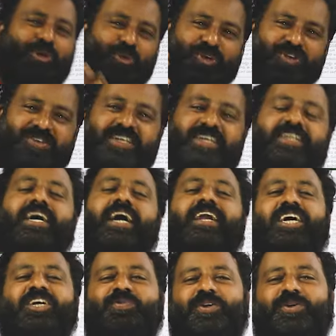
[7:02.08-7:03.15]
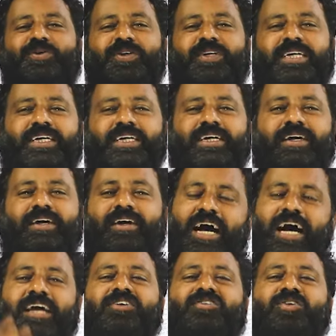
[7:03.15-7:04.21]
కరువు వస్తుంది అని రాసి పెట్టుకోర్రి
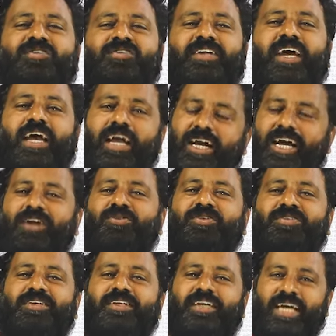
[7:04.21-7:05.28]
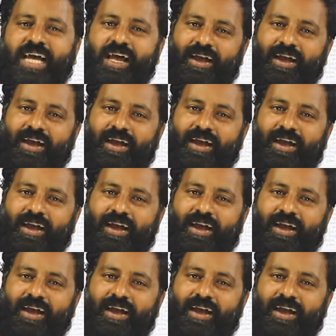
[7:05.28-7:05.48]
కాంగ్రెస్ వస్తే కరువు వస్తుంది